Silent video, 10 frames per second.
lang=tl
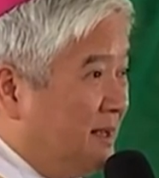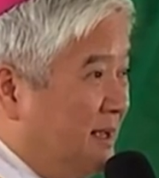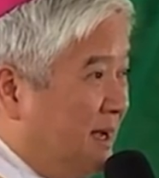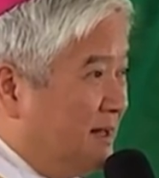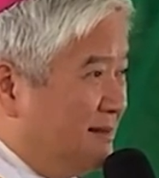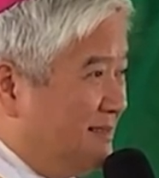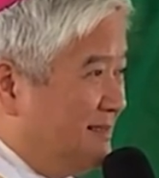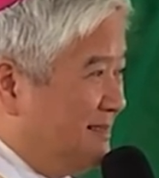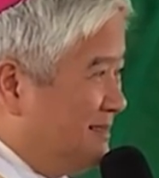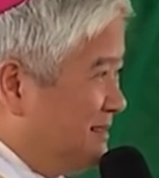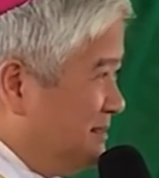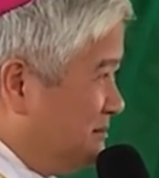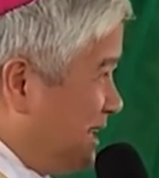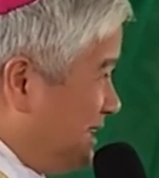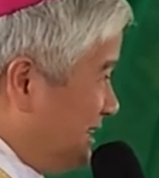At
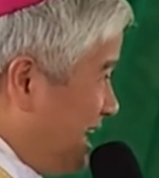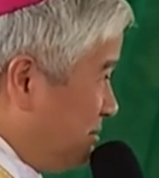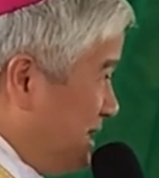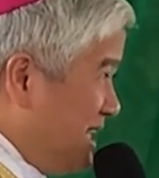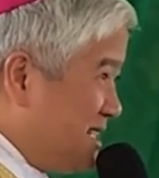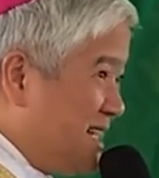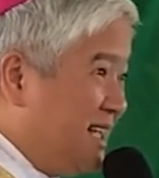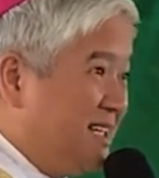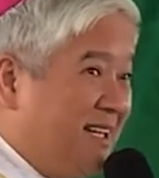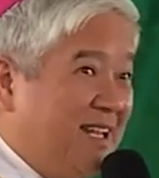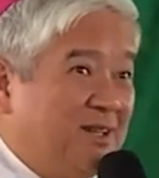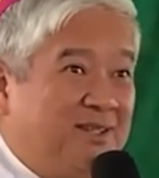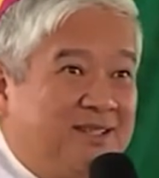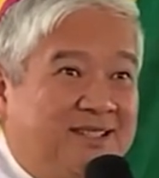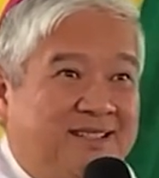maganda ang bihis natin
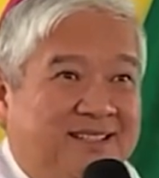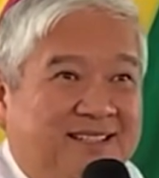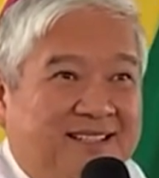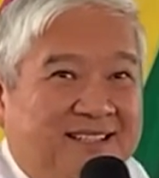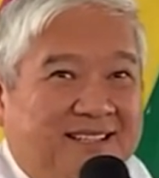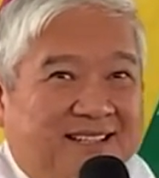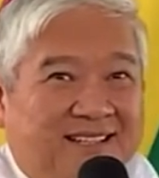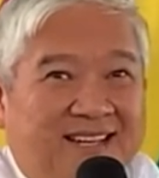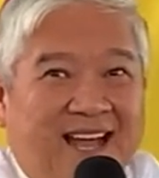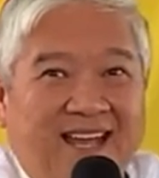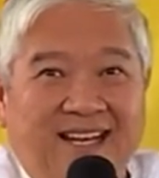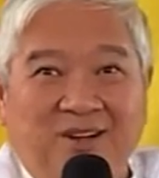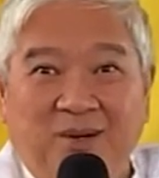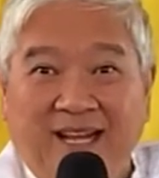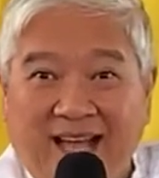ngayon
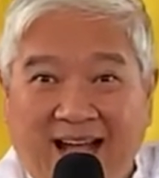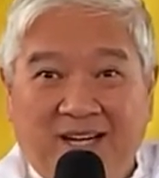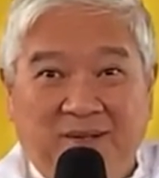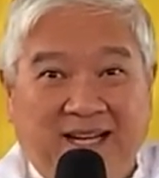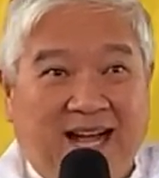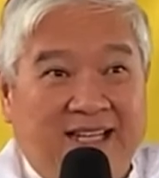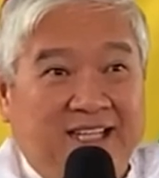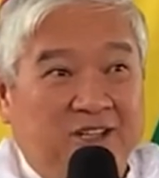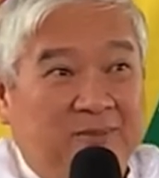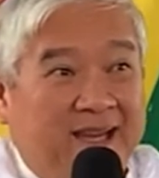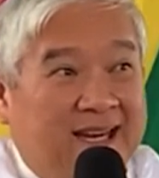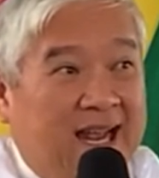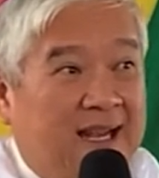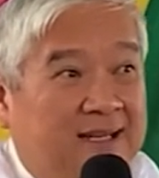dahil huling araw ng ating nobena